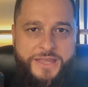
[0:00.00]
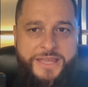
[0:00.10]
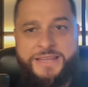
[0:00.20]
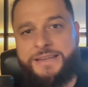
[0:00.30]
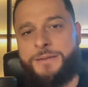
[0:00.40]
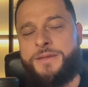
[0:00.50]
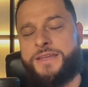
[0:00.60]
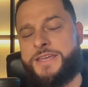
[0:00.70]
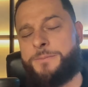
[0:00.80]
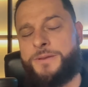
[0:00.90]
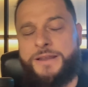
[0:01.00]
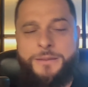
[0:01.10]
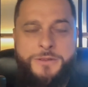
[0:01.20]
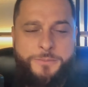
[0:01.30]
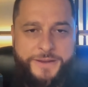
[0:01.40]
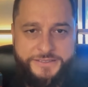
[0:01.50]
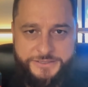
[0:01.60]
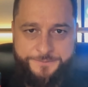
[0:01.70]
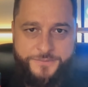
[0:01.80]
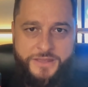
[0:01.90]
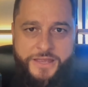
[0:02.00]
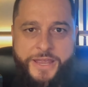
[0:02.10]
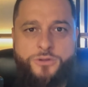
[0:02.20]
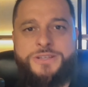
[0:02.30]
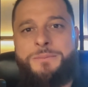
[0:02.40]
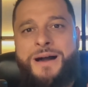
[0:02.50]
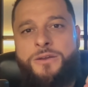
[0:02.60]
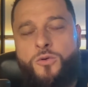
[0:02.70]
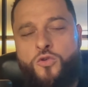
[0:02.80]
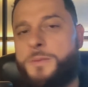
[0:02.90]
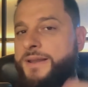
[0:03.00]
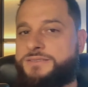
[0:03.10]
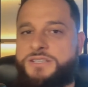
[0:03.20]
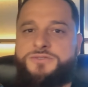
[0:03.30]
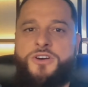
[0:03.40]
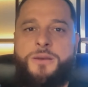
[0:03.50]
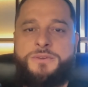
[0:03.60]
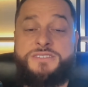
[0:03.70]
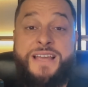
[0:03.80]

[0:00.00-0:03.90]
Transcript: E lá na minha equipe, lá na minha empresa, eu trabalho uma dessas formas.